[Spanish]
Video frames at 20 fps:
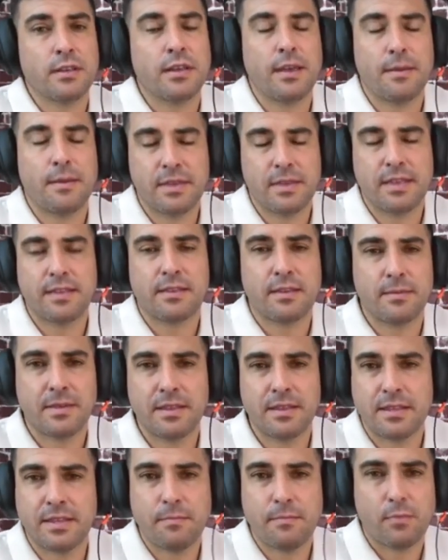
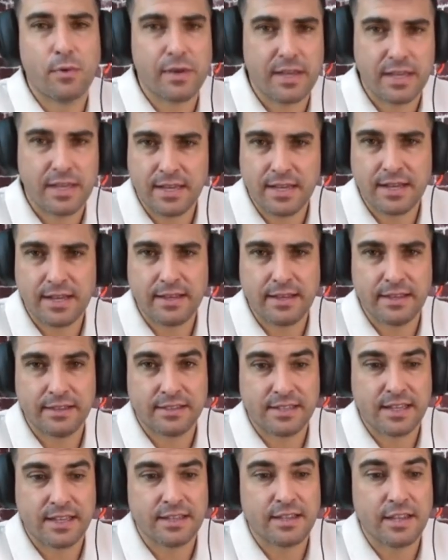Evidentemente, pues ella
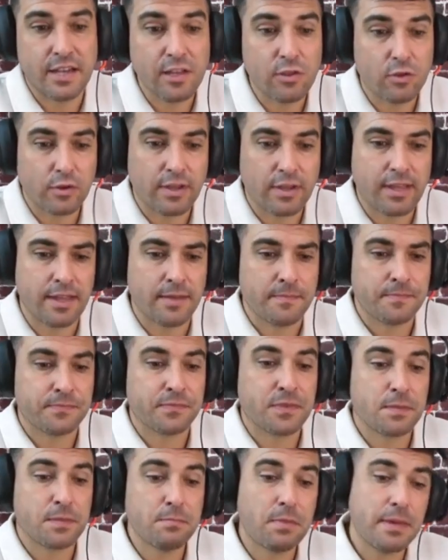está teniendo que
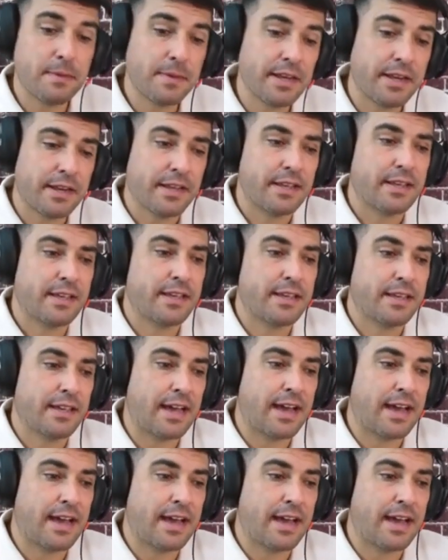vivir